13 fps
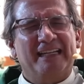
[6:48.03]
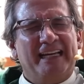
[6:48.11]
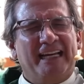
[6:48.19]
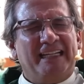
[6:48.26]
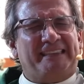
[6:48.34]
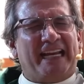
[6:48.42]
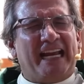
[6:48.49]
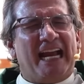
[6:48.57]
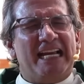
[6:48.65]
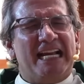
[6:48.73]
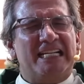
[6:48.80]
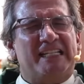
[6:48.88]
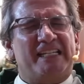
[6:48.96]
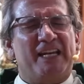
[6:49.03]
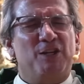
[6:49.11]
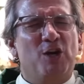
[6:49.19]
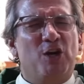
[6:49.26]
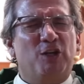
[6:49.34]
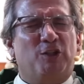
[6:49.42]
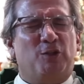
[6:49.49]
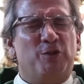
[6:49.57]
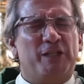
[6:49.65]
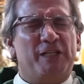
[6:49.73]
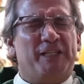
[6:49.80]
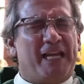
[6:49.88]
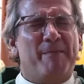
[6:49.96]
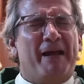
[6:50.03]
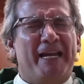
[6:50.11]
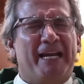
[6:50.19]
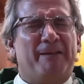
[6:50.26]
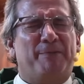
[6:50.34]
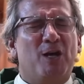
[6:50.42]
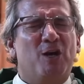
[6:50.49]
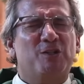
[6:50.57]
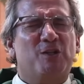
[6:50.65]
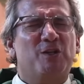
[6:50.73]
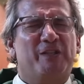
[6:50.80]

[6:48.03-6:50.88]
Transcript: Entrégale al Señor tu sistema nervioso